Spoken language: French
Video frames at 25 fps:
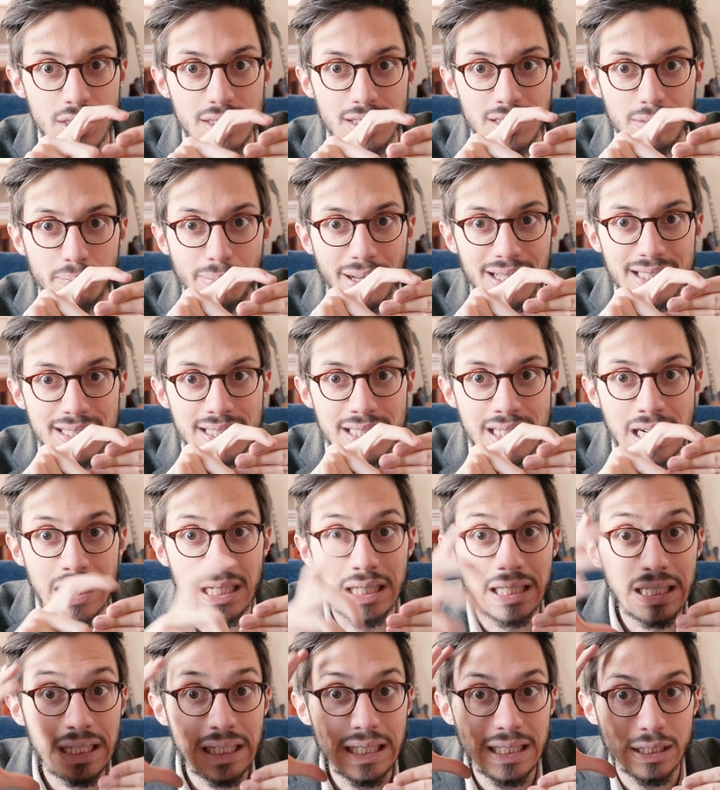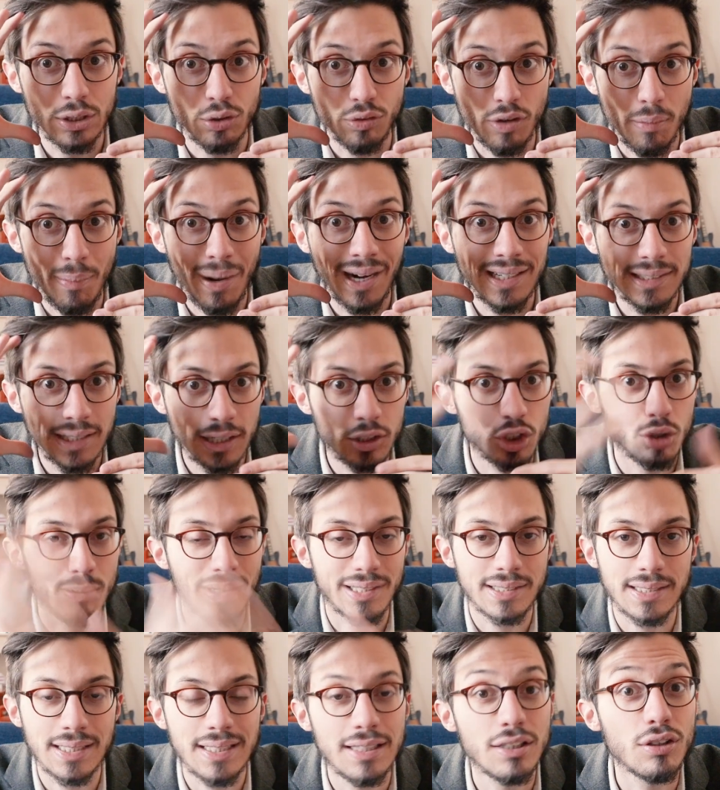Cette partie-là ne fait pas la taille de
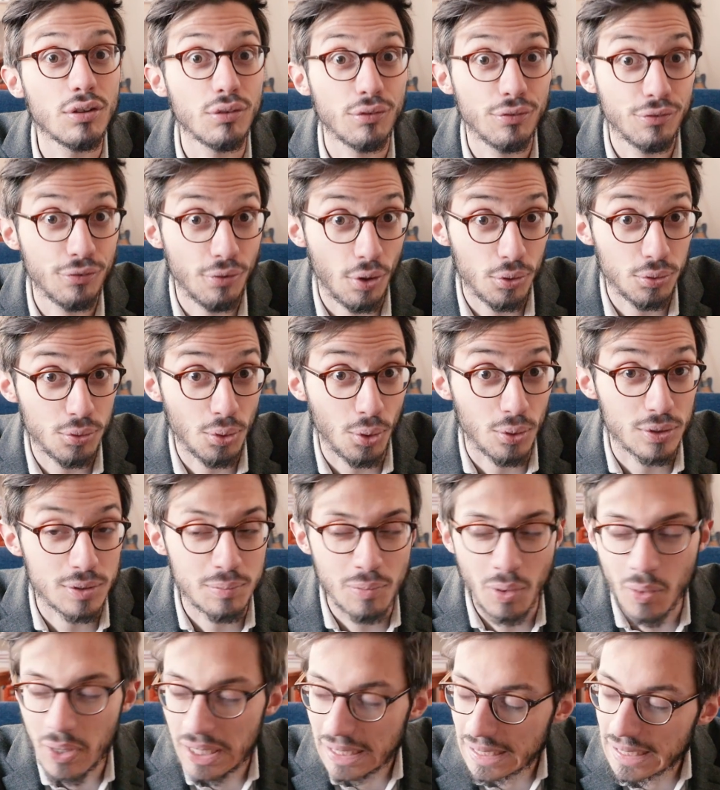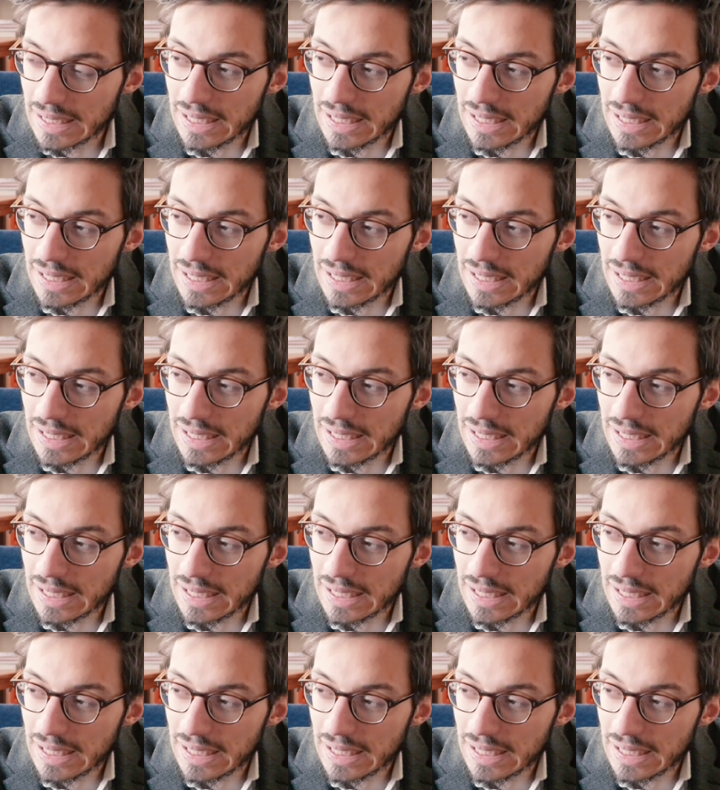ma tête, fort heureusement.